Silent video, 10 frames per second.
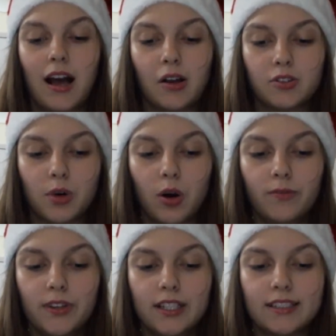Aus dem
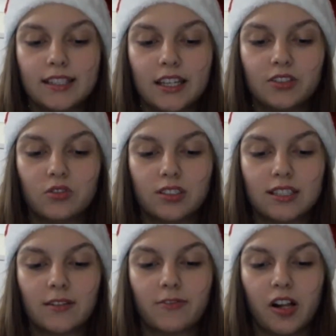Augenwinkel sehe ich noch,
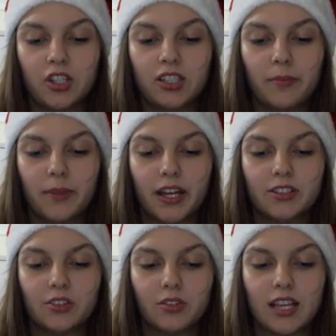dass der falsche Klempner
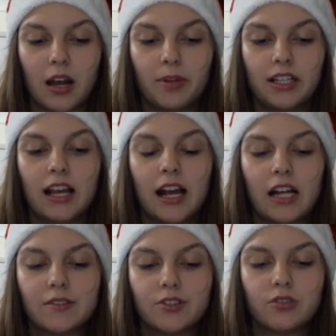hinter uns herblickt,
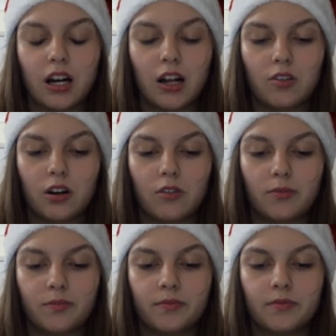als wir zu Carlo
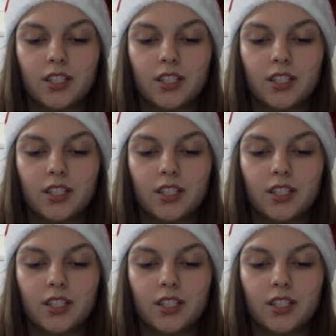laufen.